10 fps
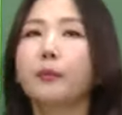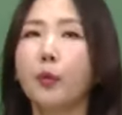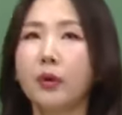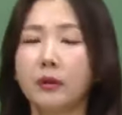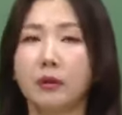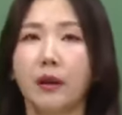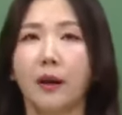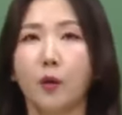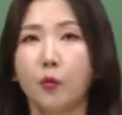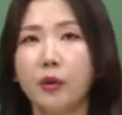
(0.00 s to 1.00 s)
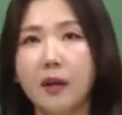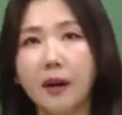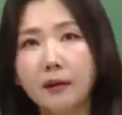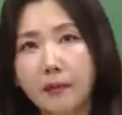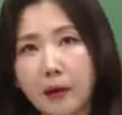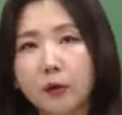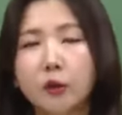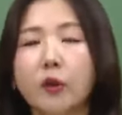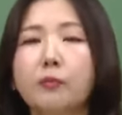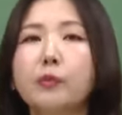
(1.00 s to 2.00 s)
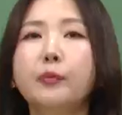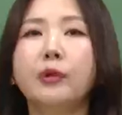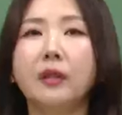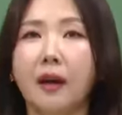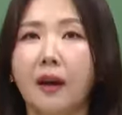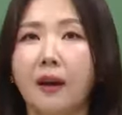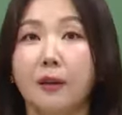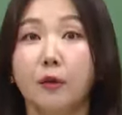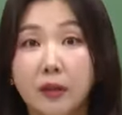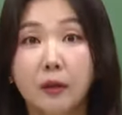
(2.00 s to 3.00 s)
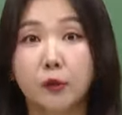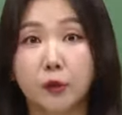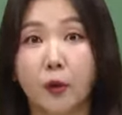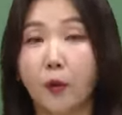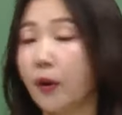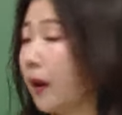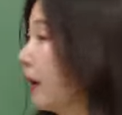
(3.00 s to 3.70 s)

포인트다. 위대한 매력적인 부분이다. 이런 거죠. 오케이.